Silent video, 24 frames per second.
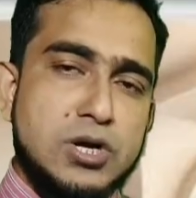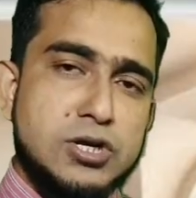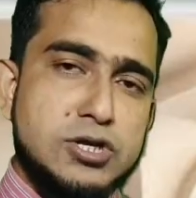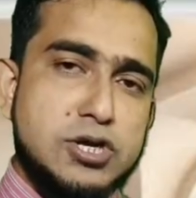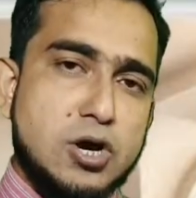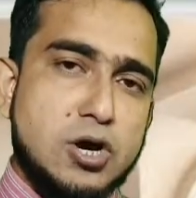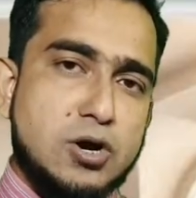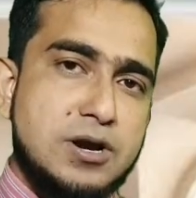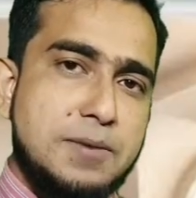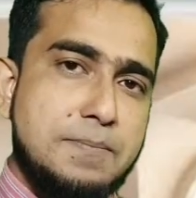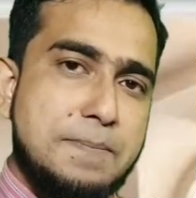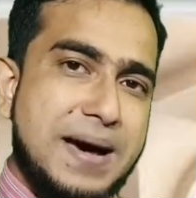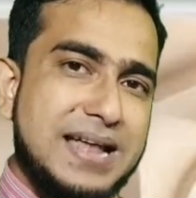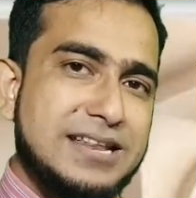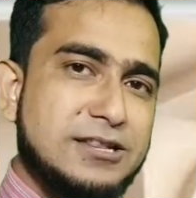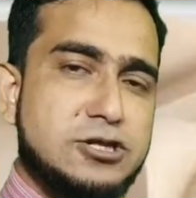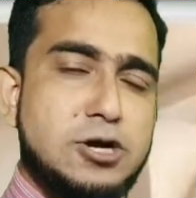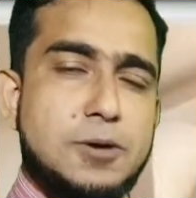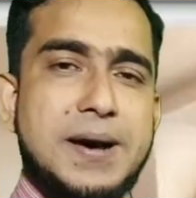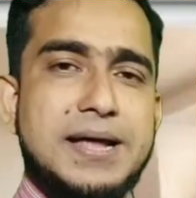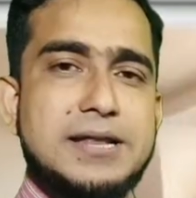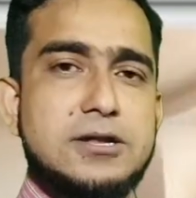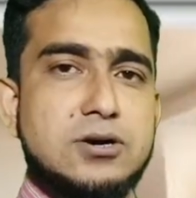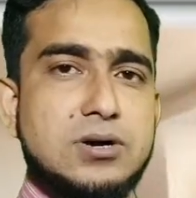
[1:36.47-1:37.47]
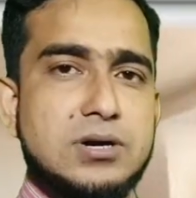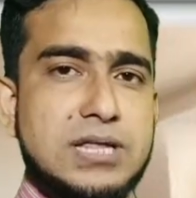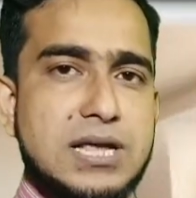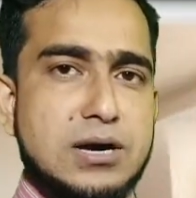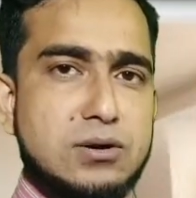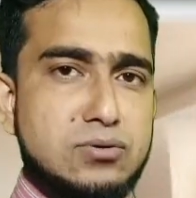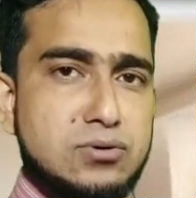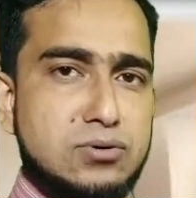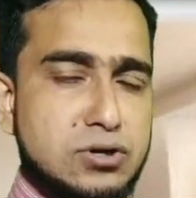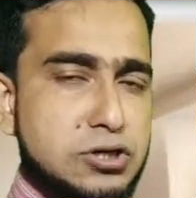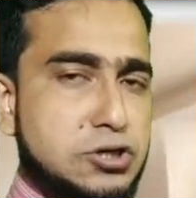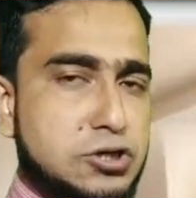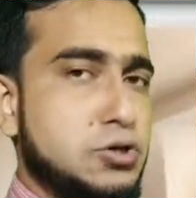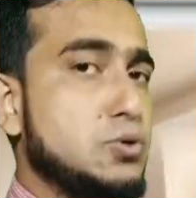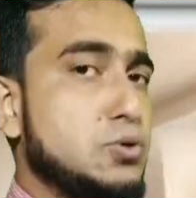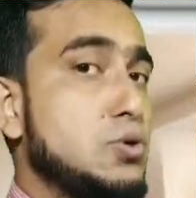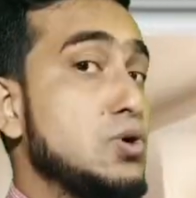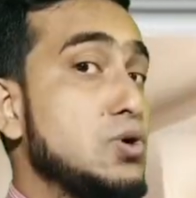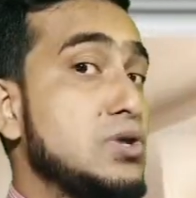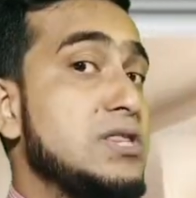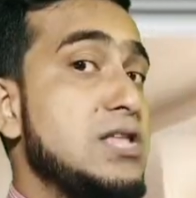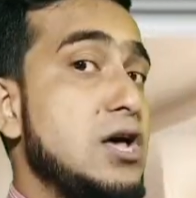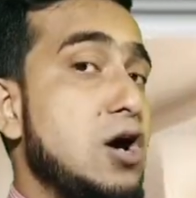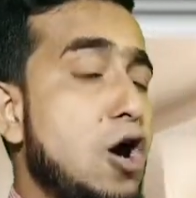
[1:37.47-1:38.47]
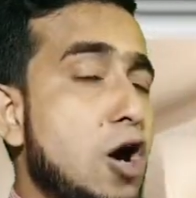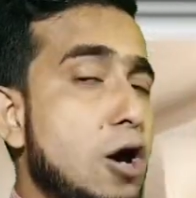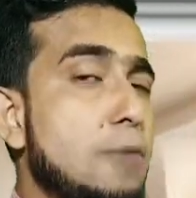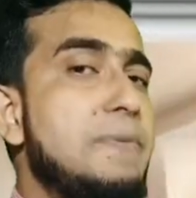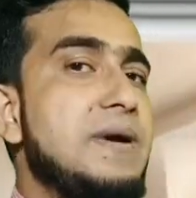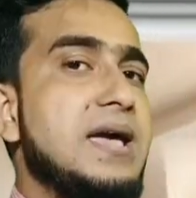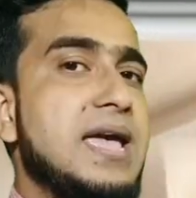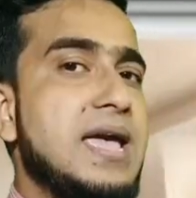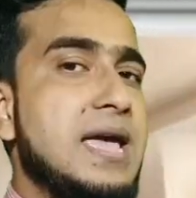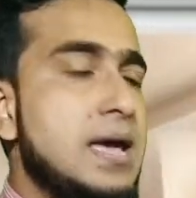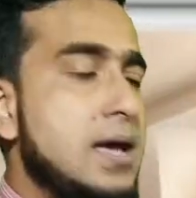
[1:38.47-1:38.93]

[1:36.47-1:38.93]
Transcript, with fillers: যখন বাধ্যবাধকতা কোনো কিছু করতে হবে